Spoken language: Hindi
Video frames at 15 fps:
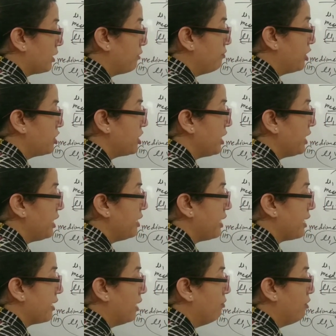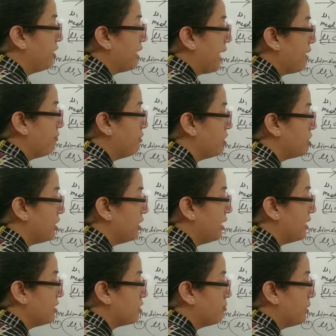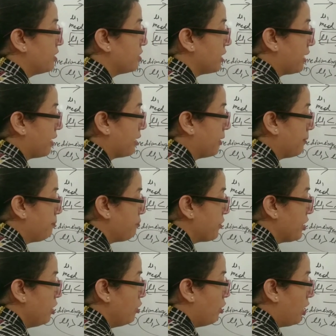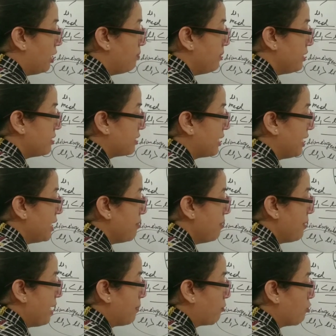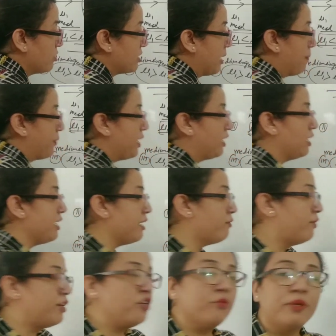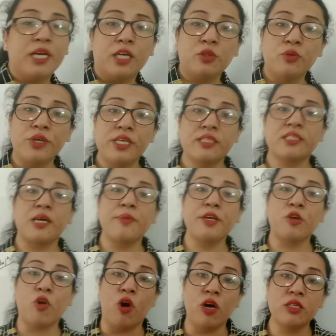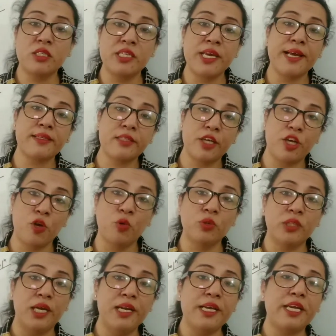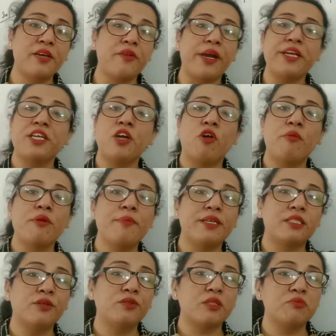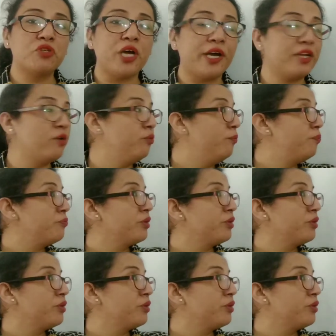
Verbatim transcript: कन्वर्जिंग नहीं रहेगा वो डाइवर्जिंग लेंस बन जाएगा अब इसके लिए भी मैं आपको सेपरेटली एक वीडियो बना दूंगी इसका भी कॉज कि ऐसा क्यों होता है लेकिन राइट नाउ अभी मैं सिर्फ समझा रही हूँ